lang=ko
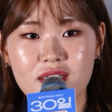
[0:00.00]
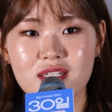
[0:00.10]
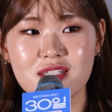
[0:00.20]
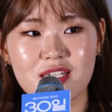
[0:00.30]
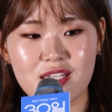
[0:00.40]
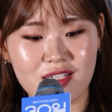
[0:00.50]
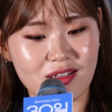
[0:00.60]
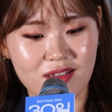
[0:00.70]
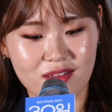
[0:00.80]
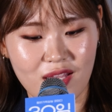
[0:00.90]
사실
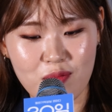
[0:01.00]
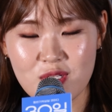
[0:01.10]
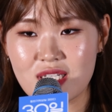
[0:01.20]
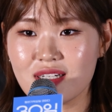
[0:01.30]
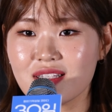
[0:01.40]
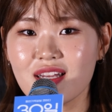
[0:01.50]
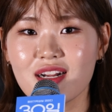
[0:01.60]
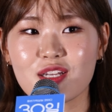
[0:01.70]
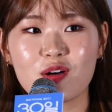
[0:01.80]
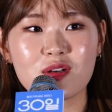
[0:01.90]
대본 쓸
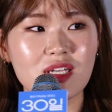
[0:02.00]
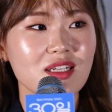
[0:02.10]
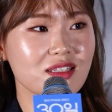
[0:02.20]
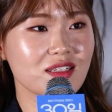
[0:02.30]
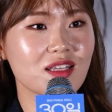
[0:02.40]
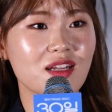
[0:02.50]
때랑 연기했을